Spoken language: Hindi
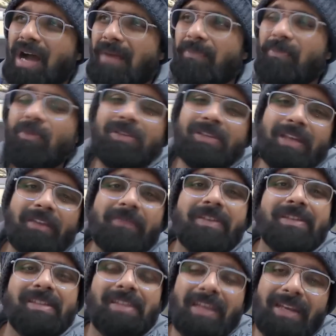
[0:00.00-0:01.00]
आपको
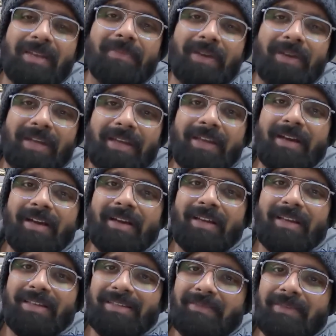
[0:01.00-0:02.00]
सर्विस देनी पड़ेगी अगर
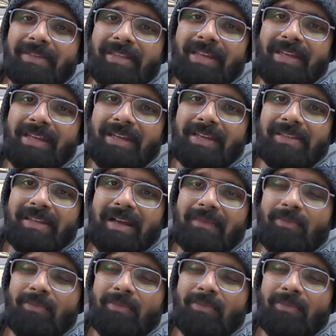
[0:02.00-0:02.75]
किसी भी तरीके से